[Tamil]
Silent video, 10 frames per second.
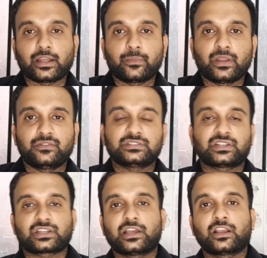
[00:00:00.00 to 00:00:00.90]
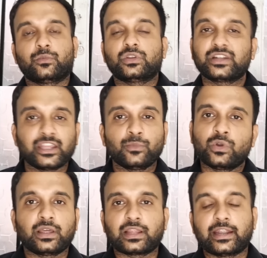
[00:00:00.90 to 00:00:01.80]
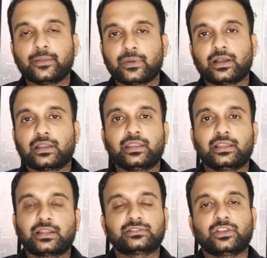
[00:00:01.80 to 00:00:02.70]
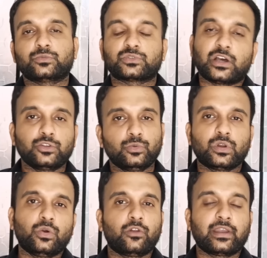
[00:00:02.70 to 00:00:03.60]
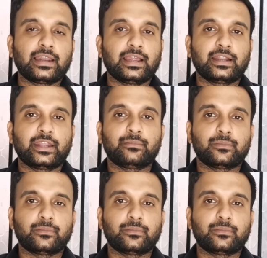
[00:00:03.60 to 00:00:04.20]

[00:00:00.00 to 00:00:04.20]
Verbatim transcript: டாபிக் ஆஃப் டிஸ்கஷனாக இருக்கும்போது டீமுக்குள்ளே அது கண்டிப்பாக இருக்க தான் செய்யும் ஸோ அதுவும் கூட ஒரு வகையில் டீம்